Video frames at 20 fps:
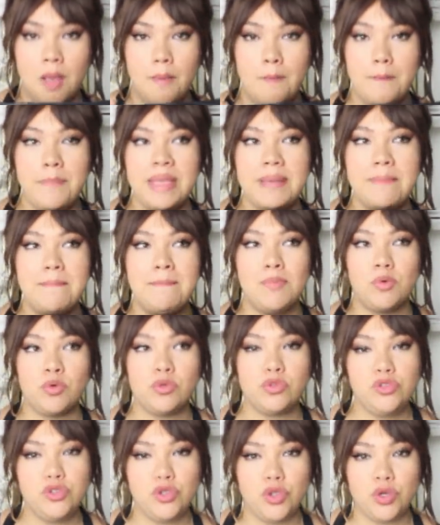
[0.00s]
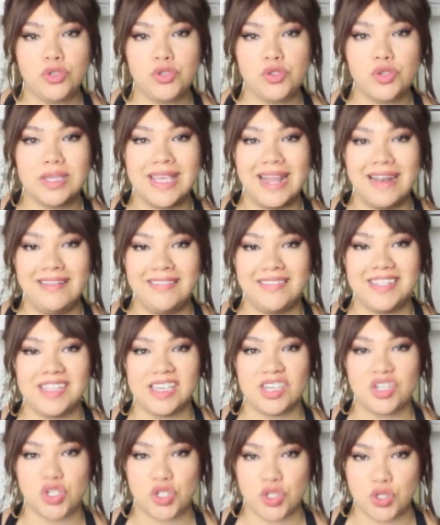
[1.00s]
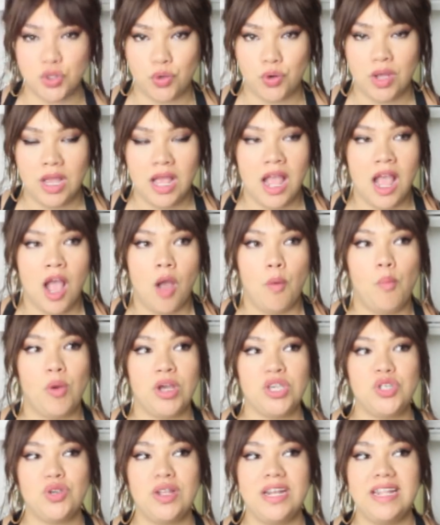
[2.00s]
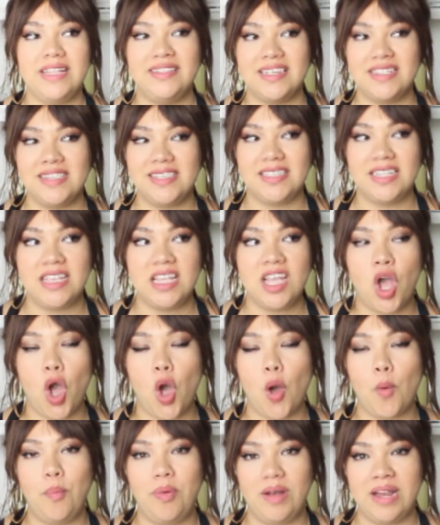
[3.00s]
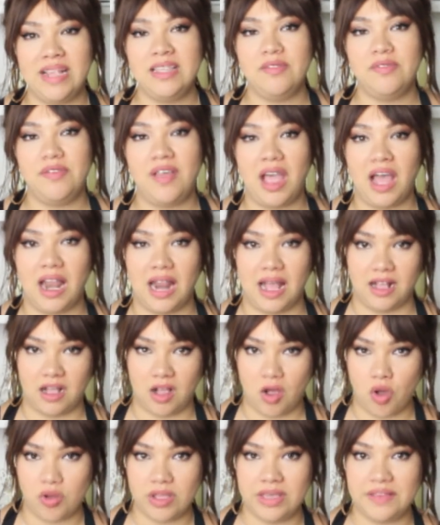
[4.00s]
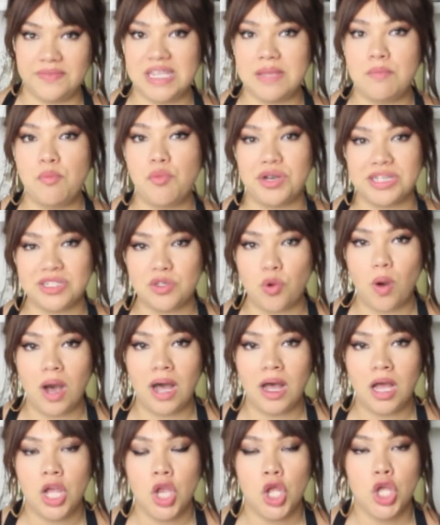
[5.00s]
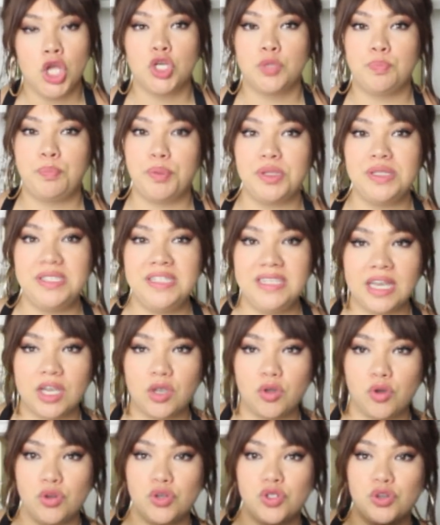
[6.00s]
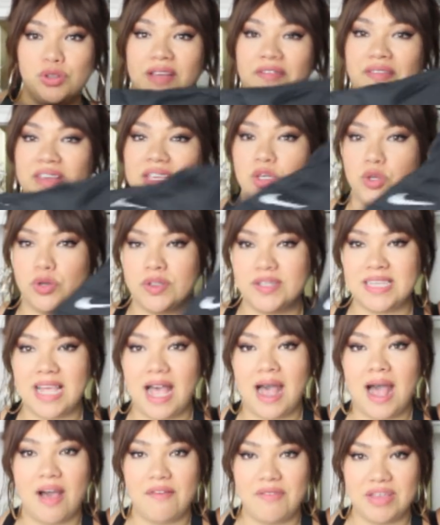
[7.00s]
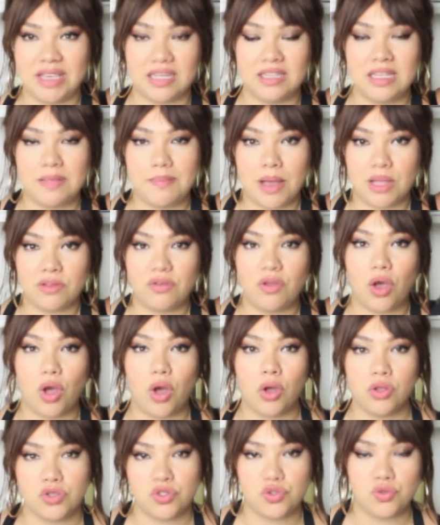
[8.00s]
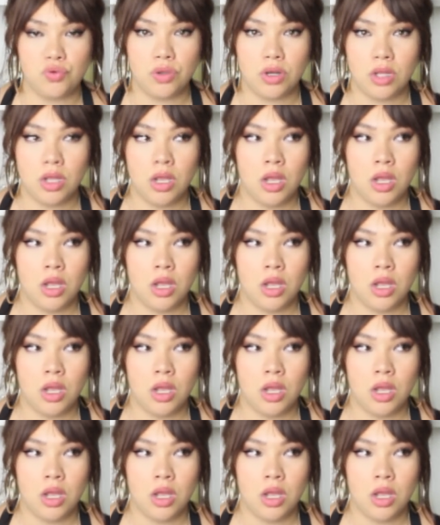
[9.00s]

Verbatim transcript: Mais mon dieu, ce qu'elle tient chaud. Moi, je l'ai testé en plein hiver, là, quand il faisait moins 3. Je peux te dire que je n'avais que ça avec un débardeur en dessous.